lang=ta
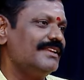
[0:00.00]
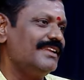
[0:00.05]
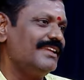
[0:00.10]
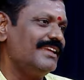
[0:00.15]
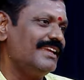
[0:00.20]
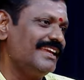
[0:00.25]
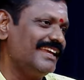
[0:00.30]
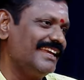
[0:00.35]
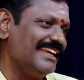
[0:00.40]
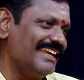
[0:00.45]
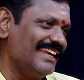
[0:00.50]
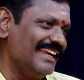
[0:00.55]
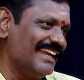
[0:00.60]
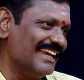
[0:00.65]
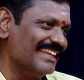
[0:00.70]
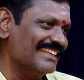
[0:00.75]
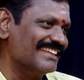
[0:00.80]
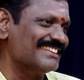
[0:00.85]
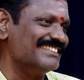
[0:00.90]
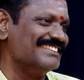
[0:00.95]
நீ
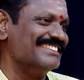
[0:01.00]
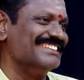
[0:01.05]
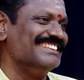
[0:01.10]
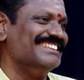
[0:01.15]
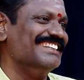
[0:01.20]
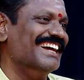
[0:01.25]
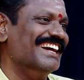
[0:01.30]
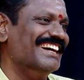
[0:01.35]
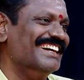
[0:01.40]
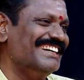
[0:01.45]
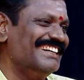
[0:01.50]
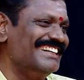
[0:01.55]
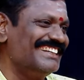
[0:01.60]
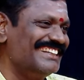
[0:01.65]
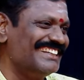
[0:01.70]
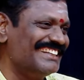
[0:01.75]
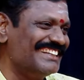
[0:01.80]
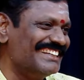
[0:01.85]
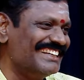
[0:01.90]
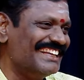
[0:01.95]
எதை செஞ்சா
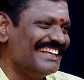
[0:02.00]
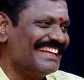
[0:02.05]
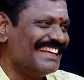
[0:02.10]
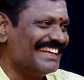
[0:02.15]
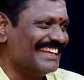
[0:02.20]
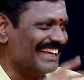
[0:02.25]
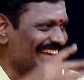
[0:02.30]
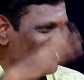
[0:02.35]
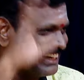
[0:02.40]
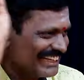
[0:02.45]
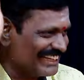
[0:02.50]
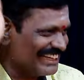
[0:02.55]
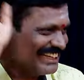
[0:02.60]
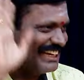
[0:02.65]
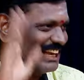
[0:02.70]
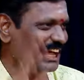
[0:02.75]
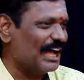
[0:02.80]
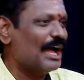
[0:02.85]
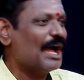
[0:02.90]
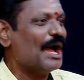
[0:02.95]
எனக்கு
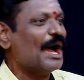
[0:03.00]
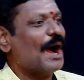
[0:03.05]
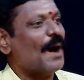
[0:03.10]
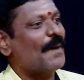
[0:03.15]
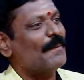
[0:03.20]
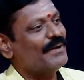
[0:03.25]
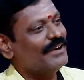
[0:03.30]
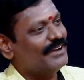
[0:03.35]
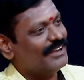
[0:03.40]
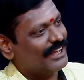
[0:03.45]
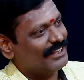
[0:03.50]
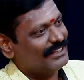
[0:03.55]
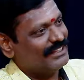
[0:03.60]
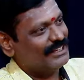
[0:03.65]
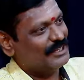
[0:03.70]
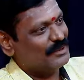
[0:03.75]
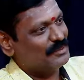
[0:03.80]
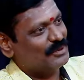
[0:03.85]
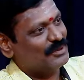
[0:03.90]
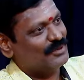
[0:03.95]
என்ன அப்படின்ட்டு அது
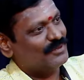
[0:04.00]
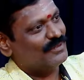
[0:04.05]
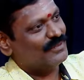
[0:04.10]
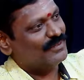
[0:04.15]
என்ன பண்ணும்